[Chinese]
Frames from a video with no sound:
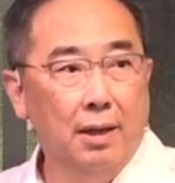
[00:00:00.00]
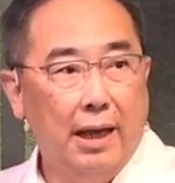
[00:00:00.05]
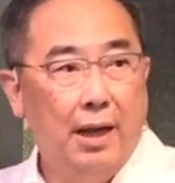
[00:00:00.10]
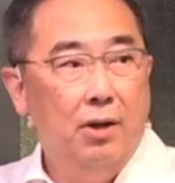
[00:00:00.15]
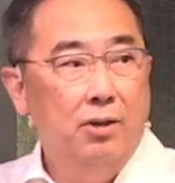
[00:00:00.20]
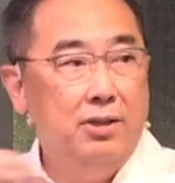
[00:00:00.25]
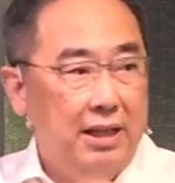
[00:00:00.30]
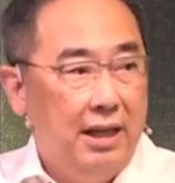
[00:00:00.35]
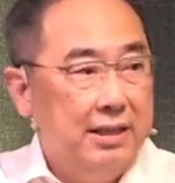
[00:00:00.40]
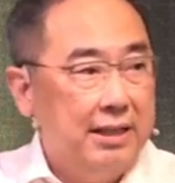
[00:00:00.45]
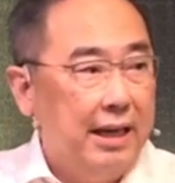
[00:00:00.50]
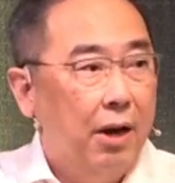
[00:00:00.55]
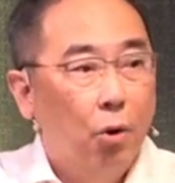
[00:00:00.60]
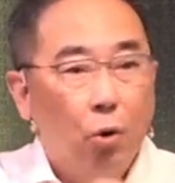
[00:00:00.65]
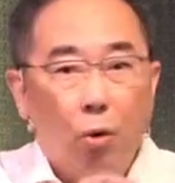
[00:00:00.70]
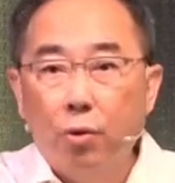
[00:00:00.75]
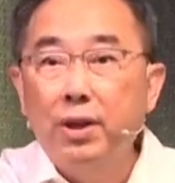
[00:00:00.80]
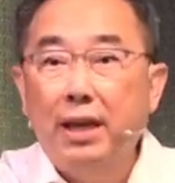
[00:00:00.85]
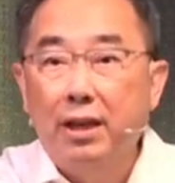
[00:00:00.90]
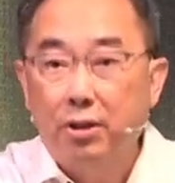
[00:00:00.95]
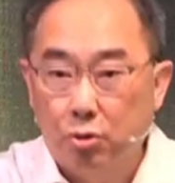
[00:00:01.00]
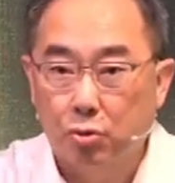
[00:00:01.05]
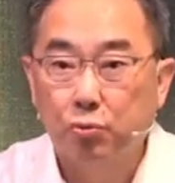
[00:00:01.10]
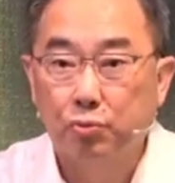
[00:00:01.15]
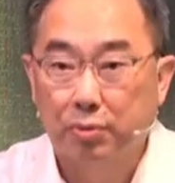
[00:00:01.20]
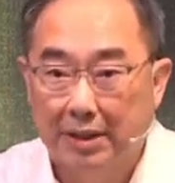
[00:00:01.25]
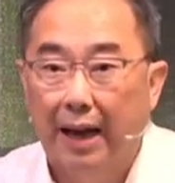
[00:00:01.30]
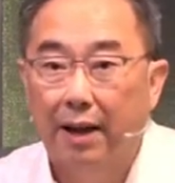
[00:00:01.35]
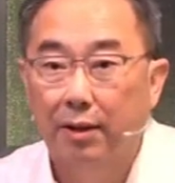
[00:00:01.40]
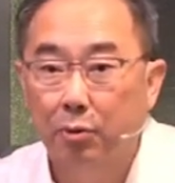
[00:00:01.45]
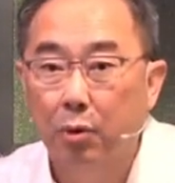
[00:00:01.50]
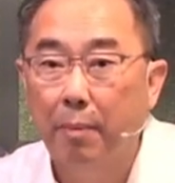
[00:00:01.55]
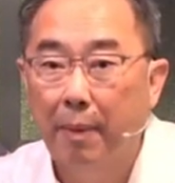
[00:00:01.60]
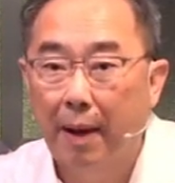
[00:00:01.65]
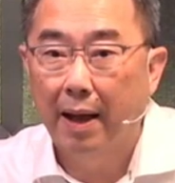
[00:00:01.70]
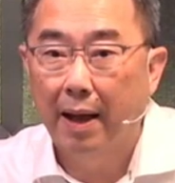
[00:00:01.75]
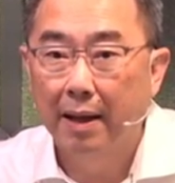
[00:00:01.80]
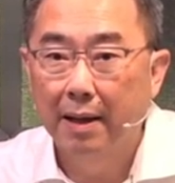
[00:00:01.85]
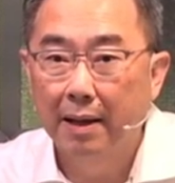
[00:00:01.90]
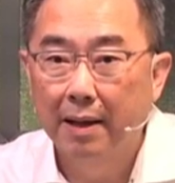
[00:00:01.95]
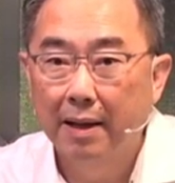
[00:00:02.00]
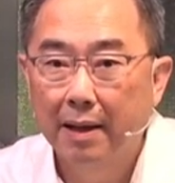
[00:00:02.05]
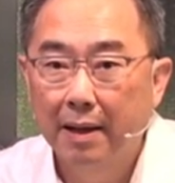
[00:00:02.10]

它要结在龙眼树上，吗？